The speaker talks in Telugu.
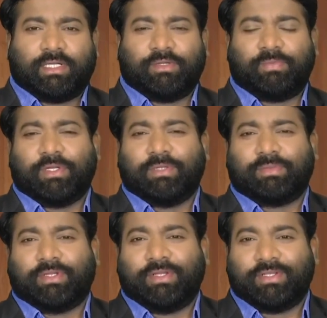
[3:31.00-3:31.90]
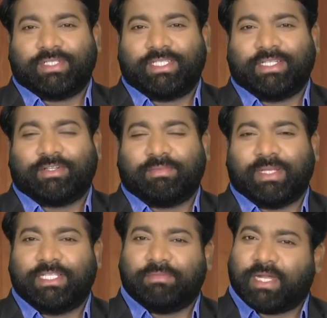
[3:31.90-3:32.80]
ఉప్పలగుప్తం వచ్చే ఒక
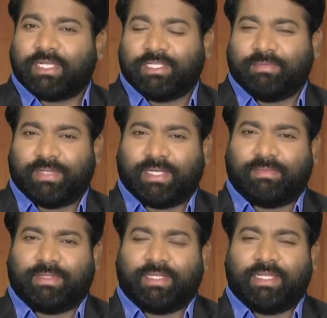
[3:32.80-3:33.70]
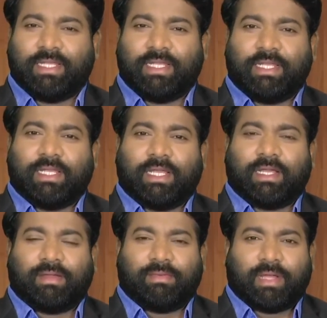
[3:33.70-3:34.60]
మంచి మాట చెప్పారు ఆమె
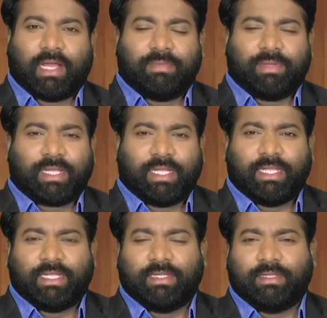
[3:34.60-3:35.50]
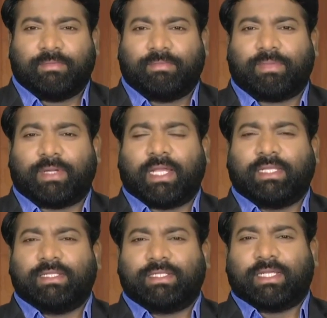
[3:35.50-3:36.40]
ఆమెకి
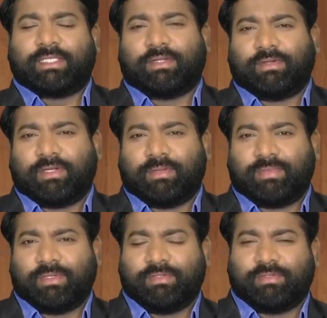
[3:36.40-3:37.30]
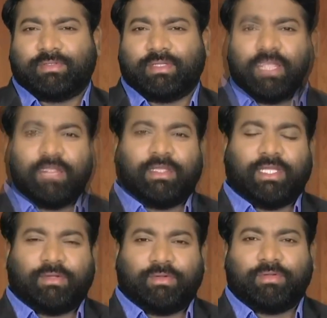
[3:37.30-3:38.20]
ప్రార్థన చేస్తూ ఉన్నప్పుడు
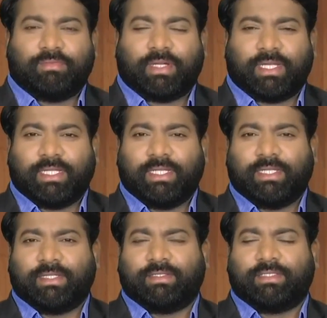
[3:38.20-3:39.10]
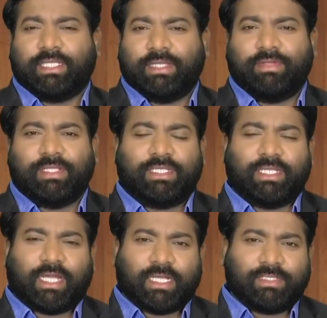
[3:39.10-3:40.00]
ఈ కుటుంబాన్ని
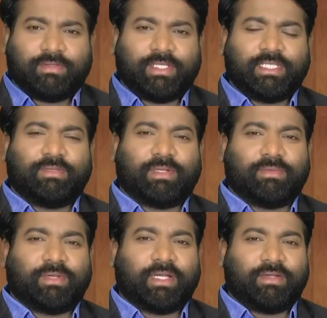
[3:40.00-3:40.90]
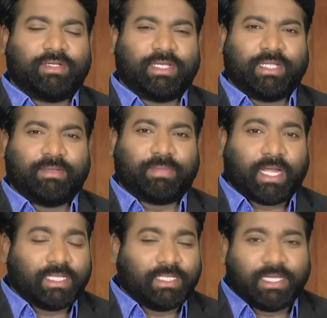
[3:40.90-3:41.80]
దీవించి ఆశీర్వదించి ప్రభు అంటుంటే
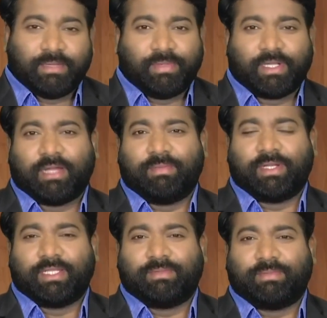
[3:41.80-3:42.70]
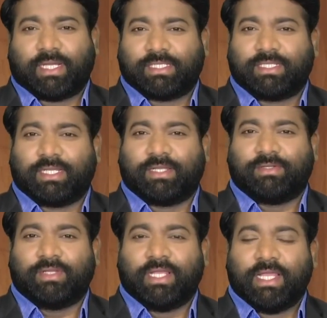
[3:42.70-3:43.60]
ప్రార్థన అయిపోయాక ఆమె అంటుంది పాస్టర్ గారు